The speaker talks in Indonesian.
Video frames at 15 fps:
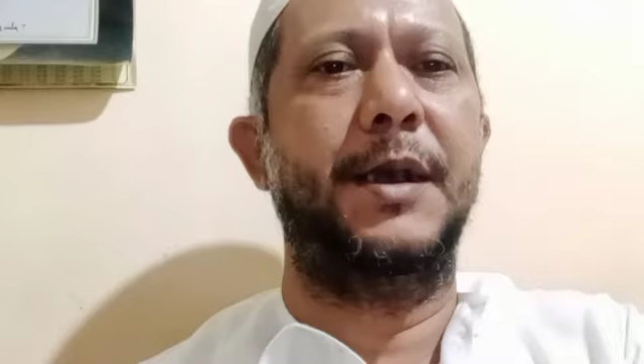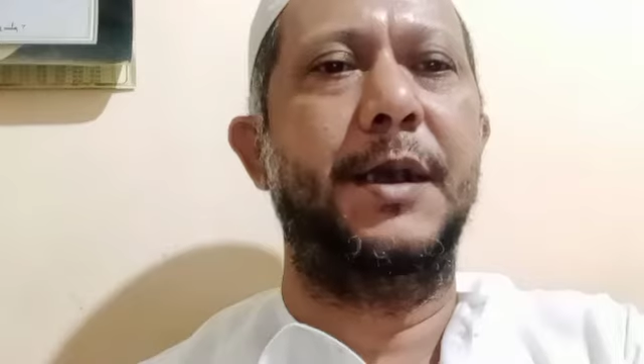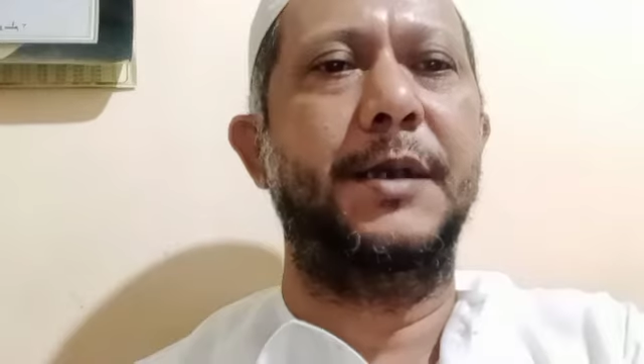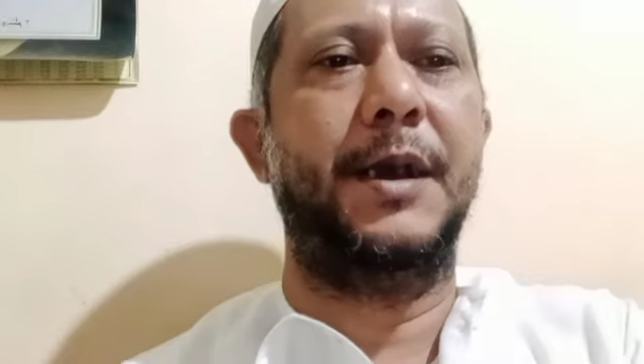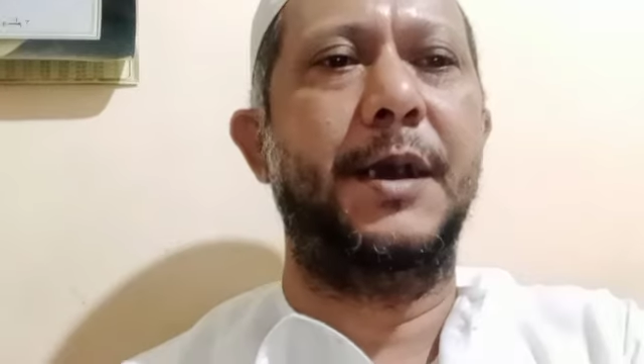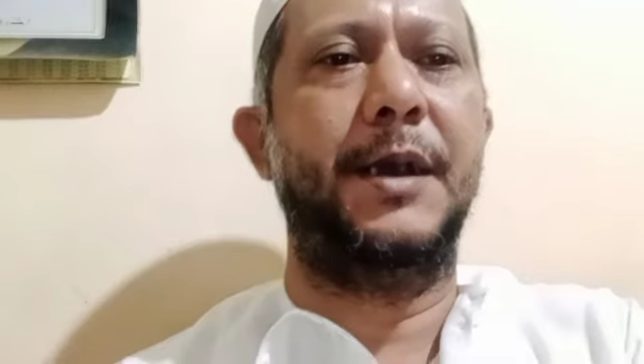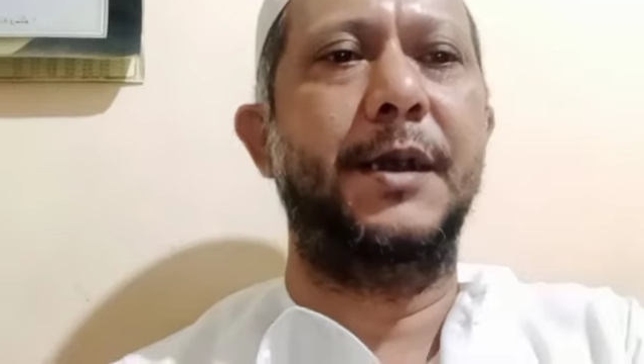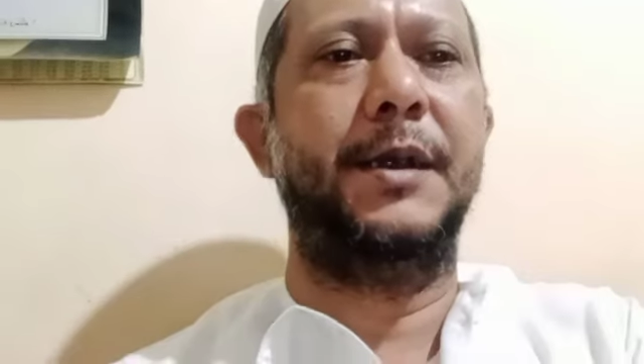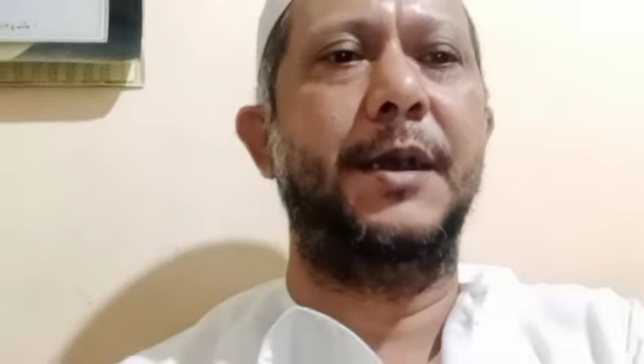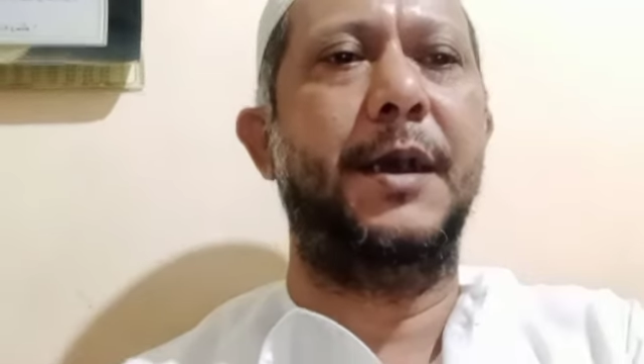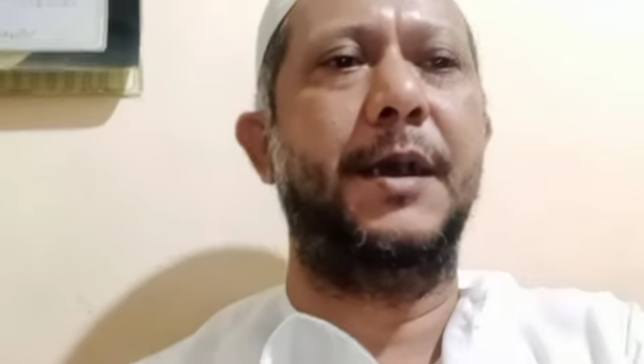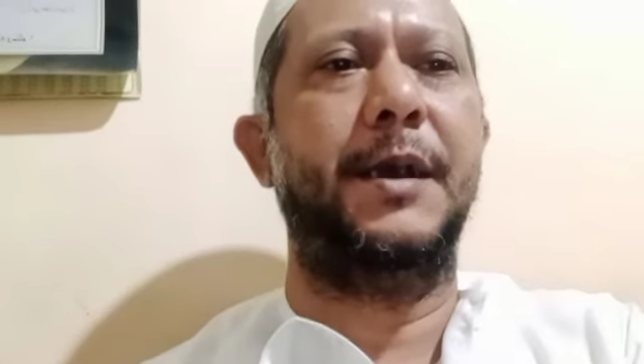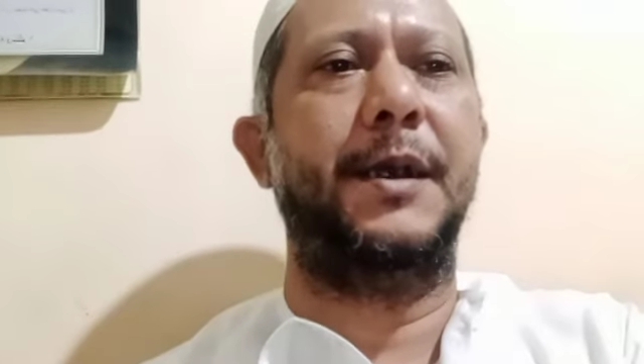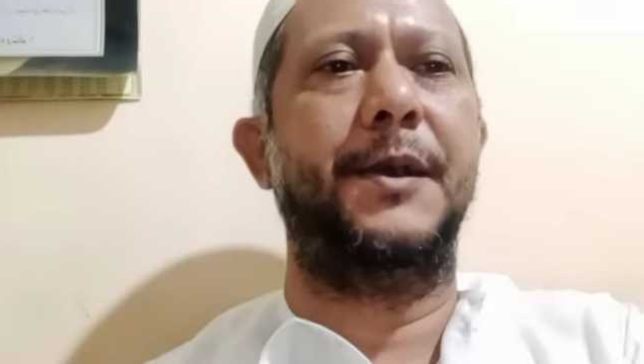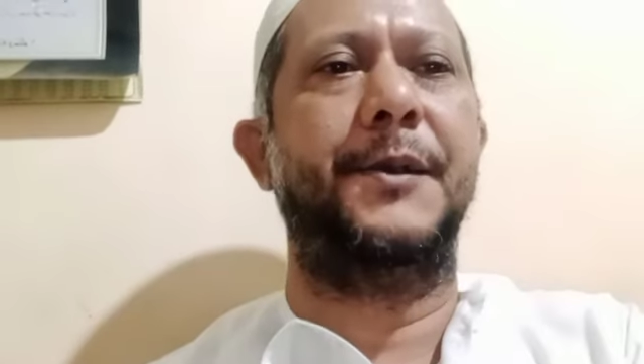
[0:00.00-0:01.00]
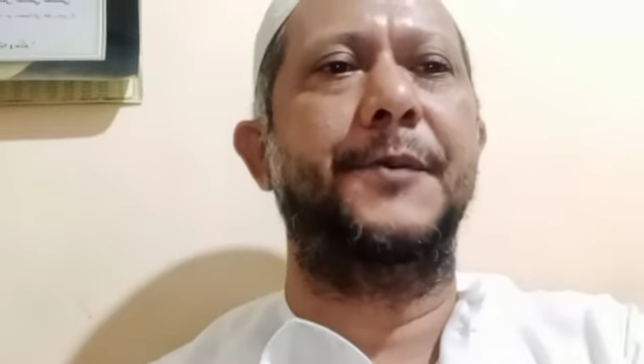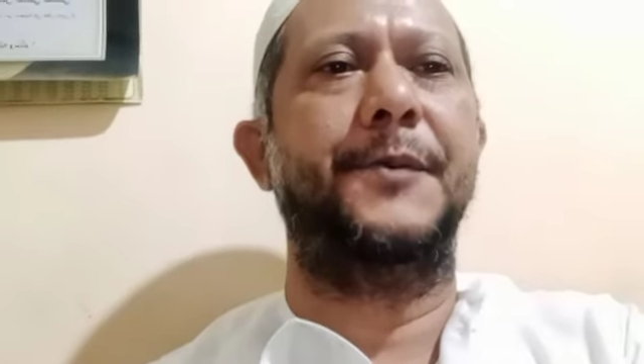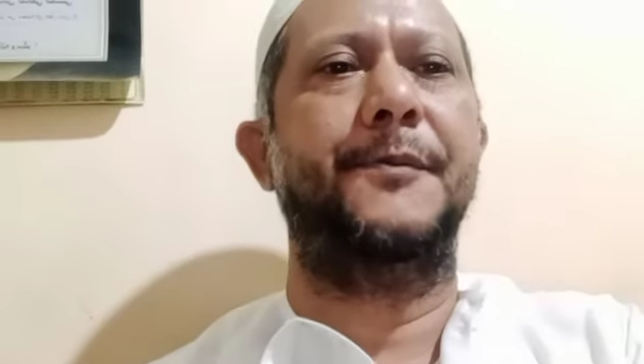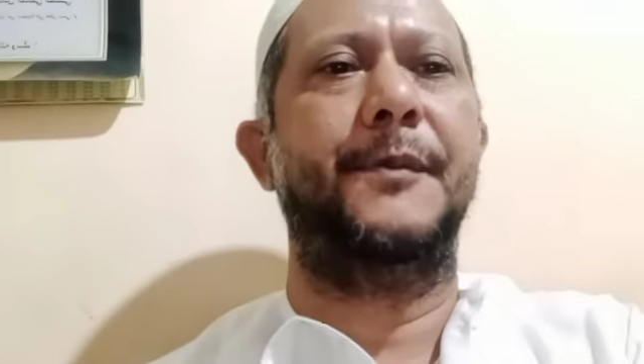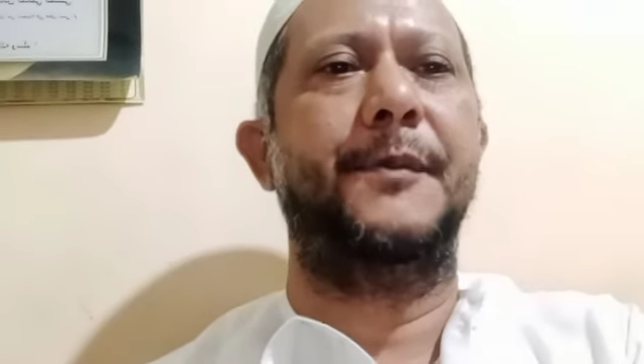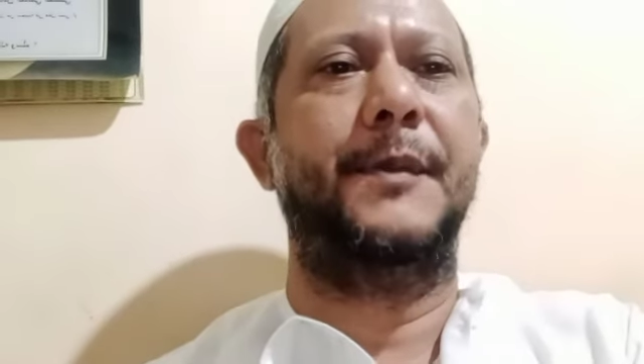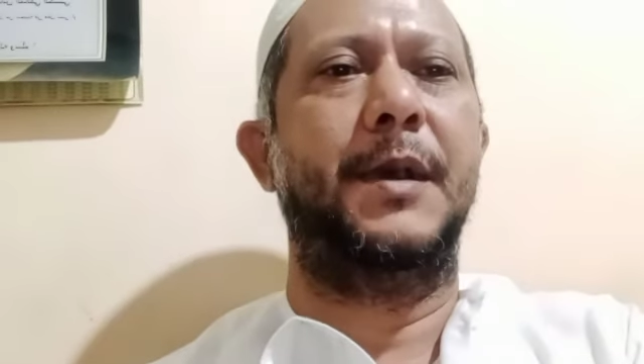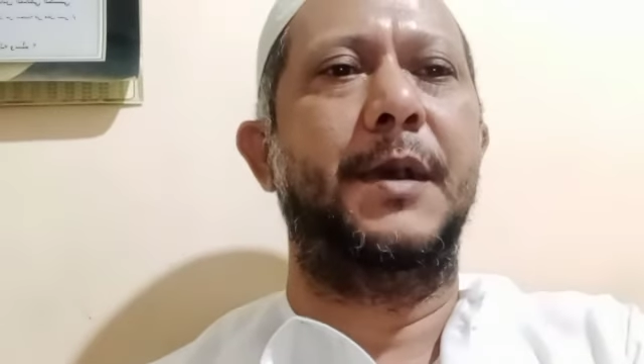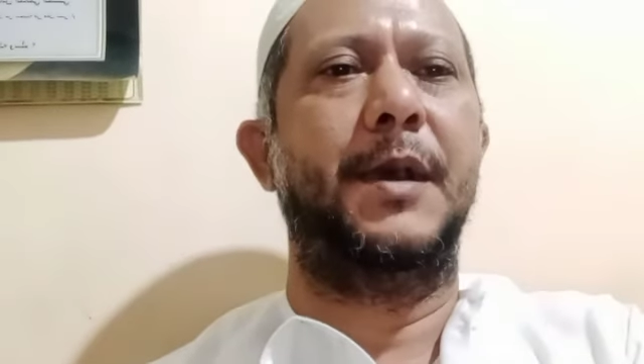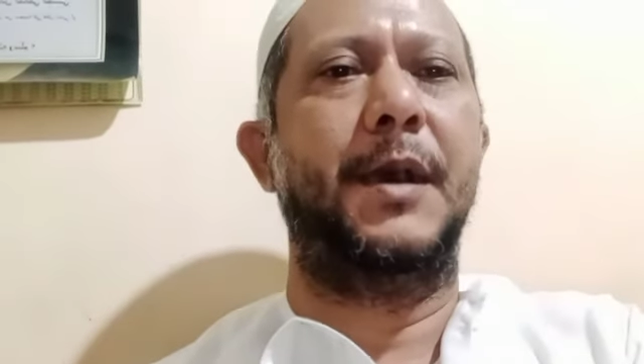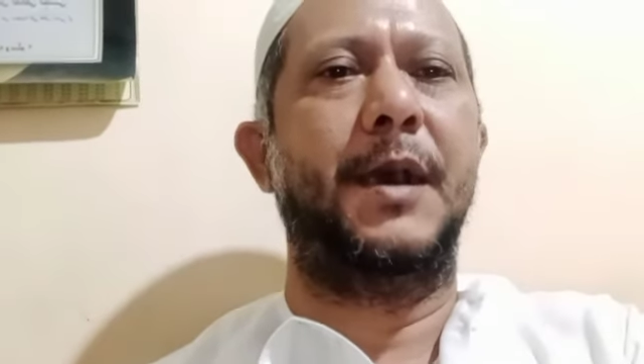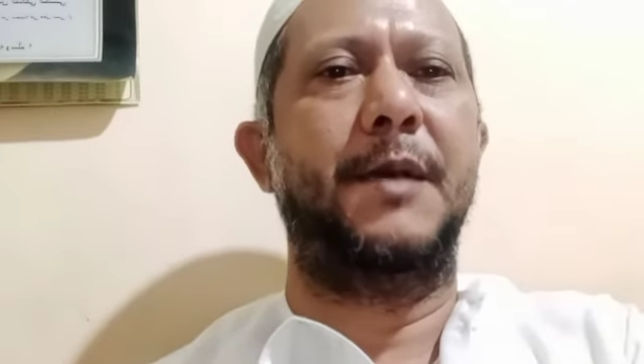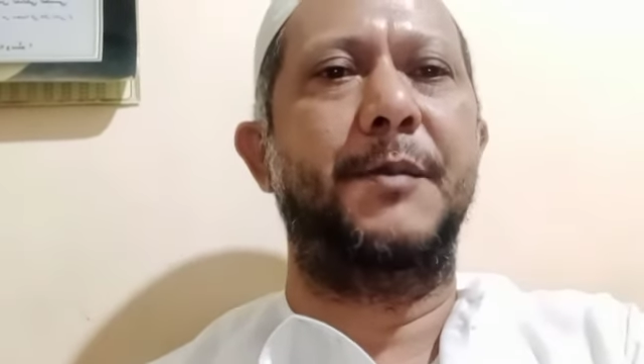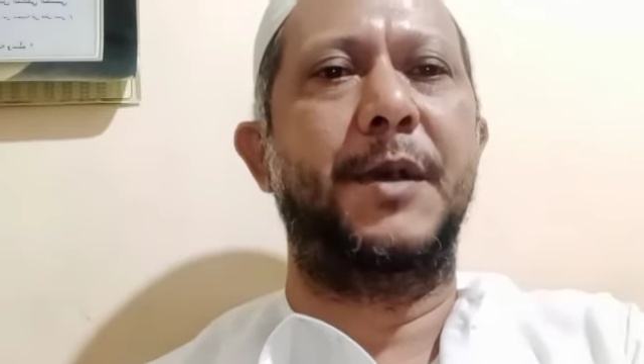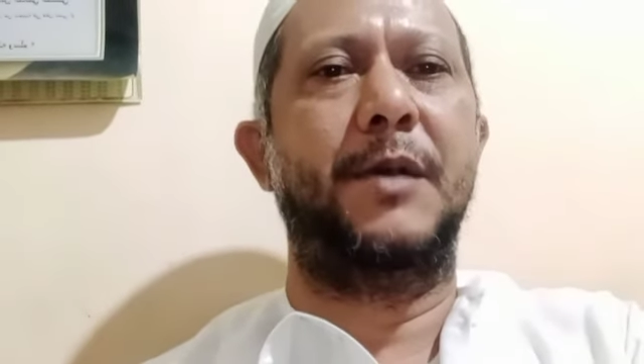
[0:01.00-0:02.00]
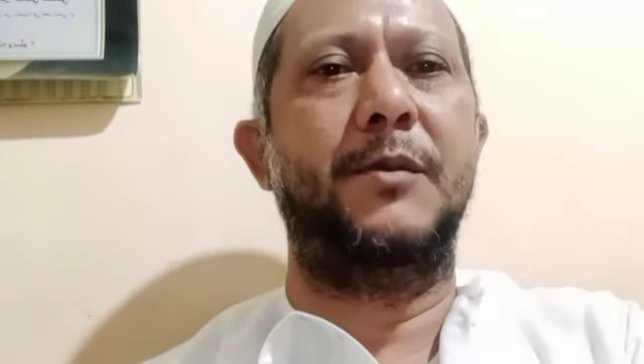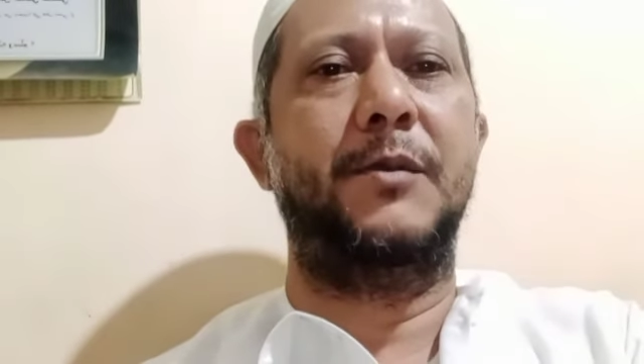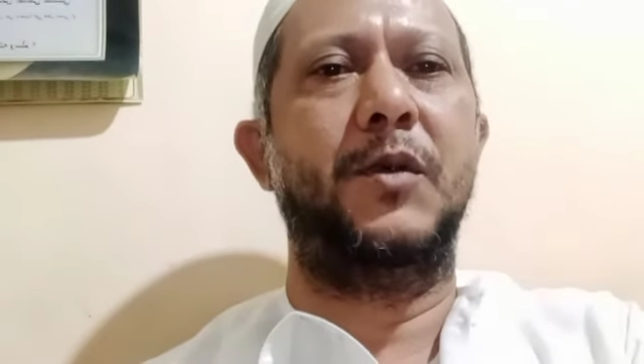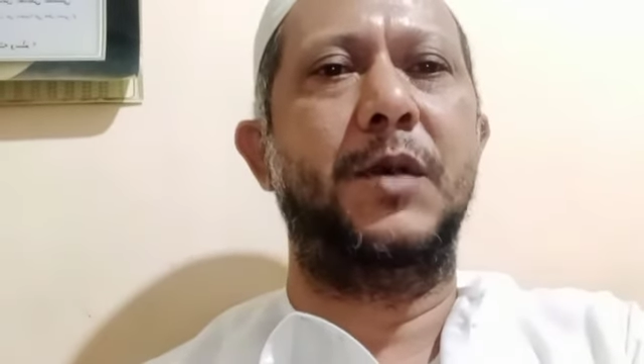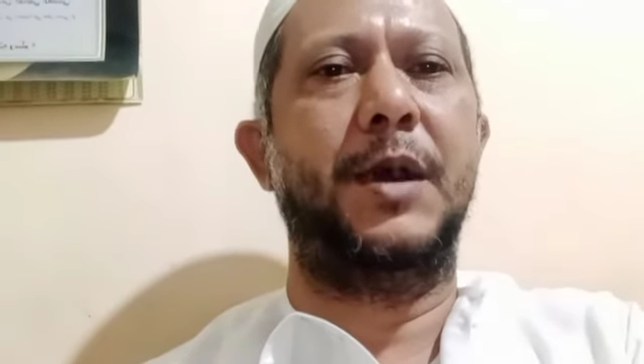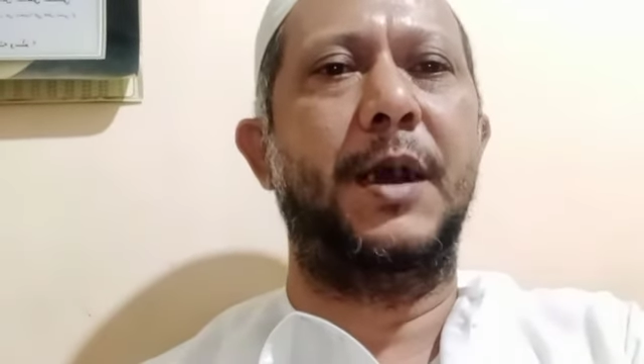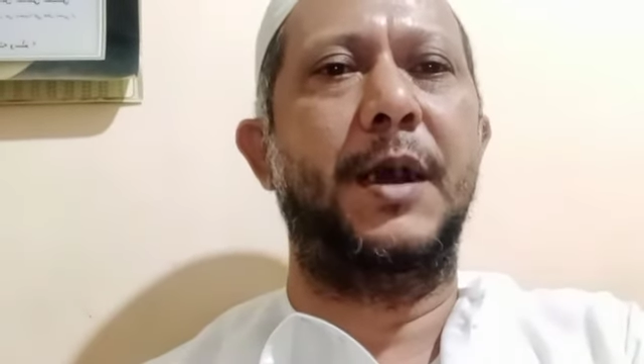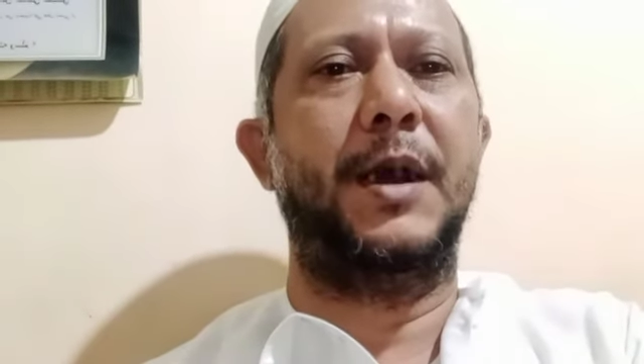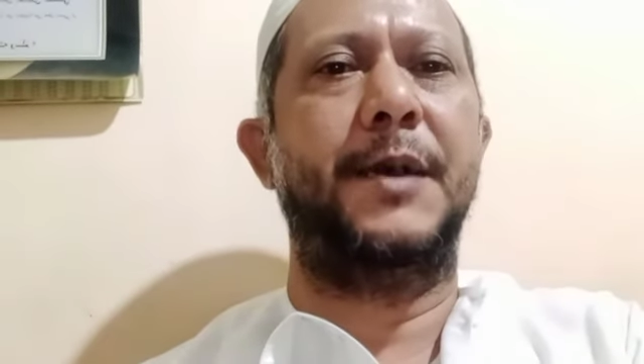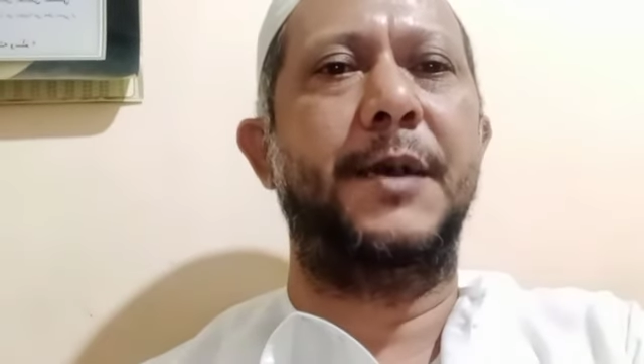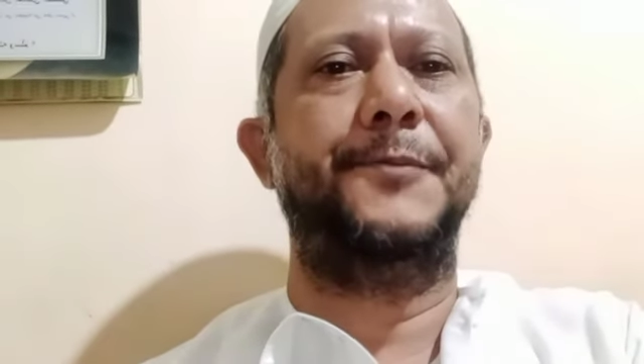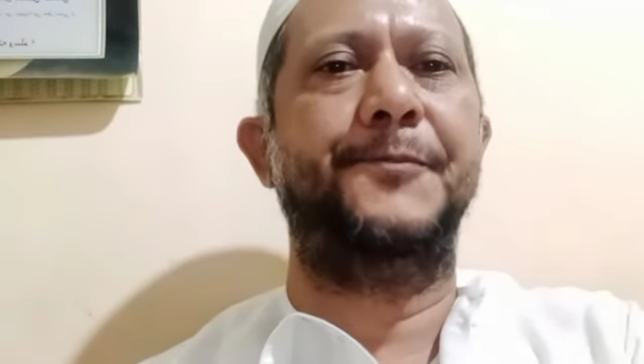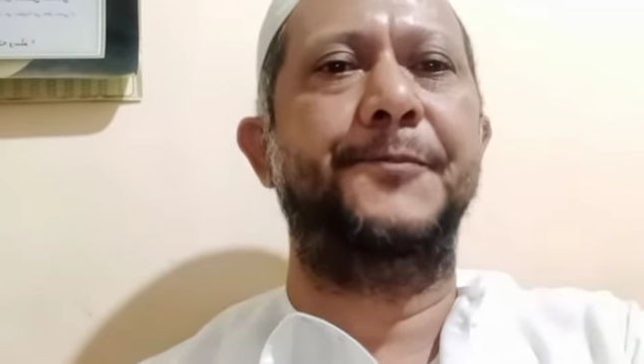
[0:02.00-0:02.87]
adalah al-iman